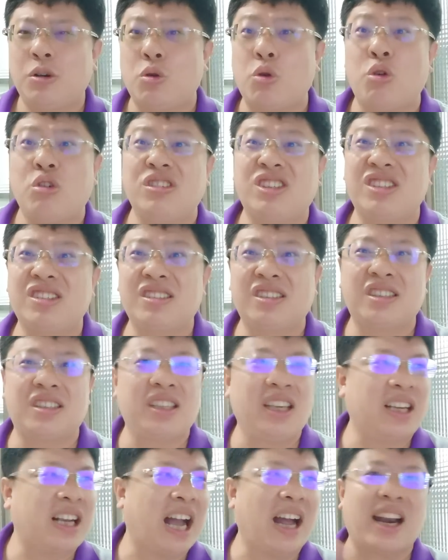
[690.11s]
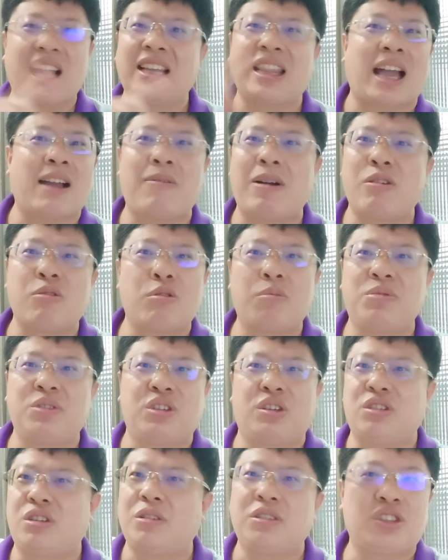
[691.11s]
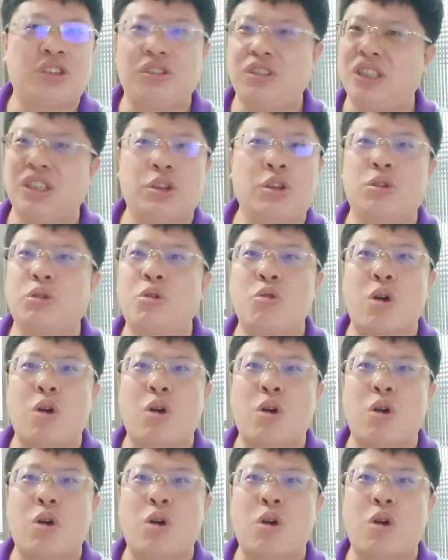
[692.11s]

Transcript: 国事是刚来台湾过不久就就已经通